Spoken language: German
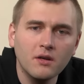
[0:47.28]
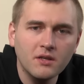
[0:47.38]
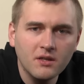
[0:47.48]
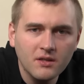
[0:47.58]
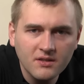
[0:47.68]

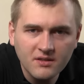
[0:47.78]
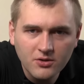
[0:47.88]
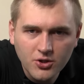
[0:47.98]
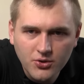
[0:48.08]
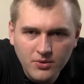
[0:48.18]
hier ist
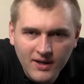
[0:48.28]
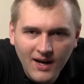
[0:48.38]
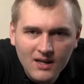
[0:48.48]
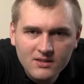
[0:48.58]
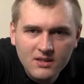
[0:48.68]
eine schöne
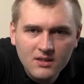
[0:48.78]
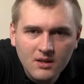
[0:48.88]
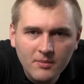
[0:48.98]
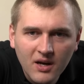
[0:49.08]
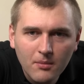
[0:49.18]
Karte.
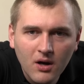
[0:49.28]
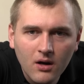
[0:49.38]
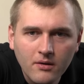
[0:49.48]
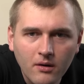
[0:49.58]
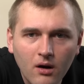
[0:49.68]
Da merkt
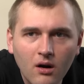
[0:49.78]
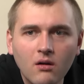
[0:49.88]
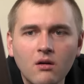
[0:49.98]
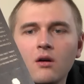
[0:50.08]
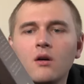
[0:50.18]
man,
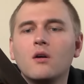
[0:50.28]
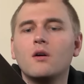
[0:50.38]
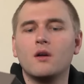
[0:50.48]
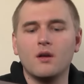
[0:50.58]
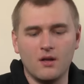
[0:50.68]
ja,
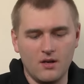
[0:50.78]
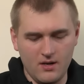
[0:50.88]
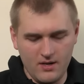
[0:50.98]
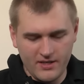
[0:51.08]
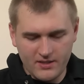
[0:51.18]

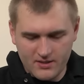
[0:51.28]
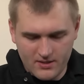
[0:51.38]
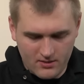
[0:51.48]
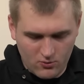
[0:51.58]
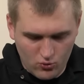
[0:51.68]

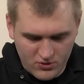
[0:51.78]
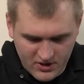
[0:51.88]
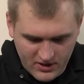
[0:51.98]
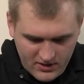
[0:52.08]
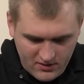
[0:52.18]
links
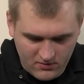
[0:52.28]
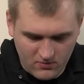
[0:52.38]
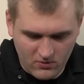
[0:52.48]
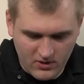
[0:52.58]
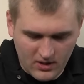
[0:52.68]
unten
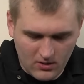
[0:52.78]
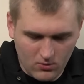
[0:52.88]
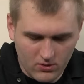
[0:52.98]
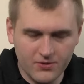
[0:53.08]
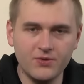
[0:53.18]
oder
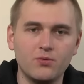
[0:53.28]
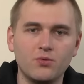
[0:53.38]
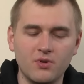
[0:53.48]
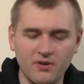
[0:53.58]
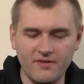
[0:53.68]
auch
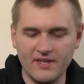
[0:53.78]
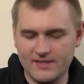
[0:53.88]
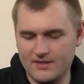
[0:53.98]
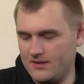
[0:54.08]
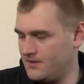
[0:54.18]

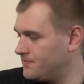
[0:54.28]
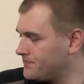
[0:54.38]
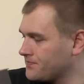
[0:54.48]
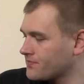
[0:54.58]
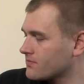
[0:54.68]
Südwesten.
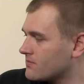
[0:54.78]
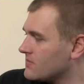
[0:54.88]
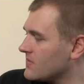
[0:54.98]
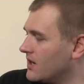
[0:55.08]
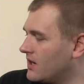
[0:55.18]

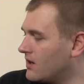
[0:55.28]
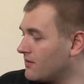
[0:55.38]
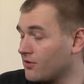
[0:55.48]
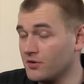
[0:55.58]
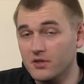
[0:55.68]
Ah,
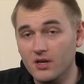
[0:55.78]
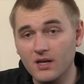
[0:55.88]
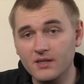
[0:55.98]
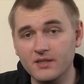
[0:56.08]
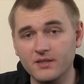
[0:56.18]
von
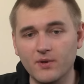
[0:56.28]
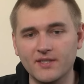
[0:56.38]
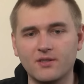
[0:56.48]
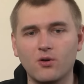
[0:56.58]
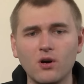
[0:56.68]
Irland ist
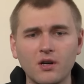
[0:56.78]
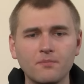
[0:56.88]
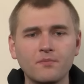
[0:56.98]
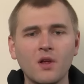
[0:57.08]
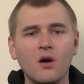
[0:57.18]
West Cork.
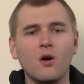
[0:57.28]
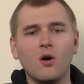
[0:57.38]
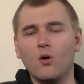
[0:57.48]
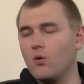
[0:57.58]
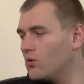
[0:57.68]

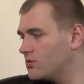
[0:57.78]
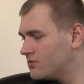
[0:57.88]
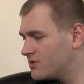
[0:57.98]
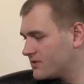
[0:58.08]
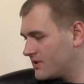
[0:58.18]

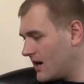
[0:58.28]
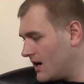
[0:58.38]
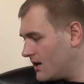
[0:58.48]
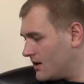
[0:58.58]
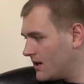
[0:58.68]
Und
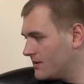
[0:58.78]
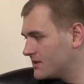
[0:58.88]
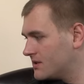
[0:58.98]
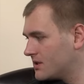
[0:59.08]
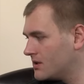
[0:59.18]
da
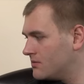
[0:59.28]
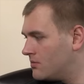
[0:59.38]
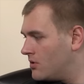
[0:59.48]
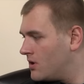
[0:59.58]
hat sich dann